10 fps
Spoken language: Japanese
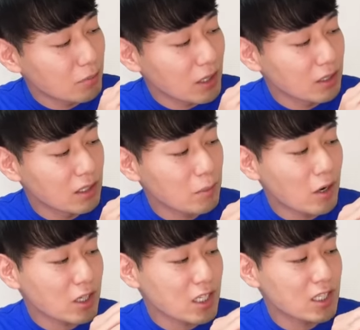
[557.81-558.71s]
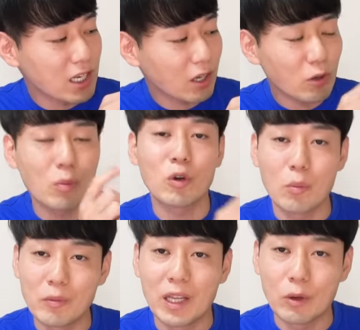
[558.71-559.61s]
まあ、にまいの写真だけを読み
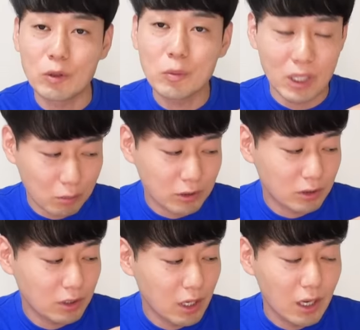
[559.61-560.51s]
込むみたいなこともできます。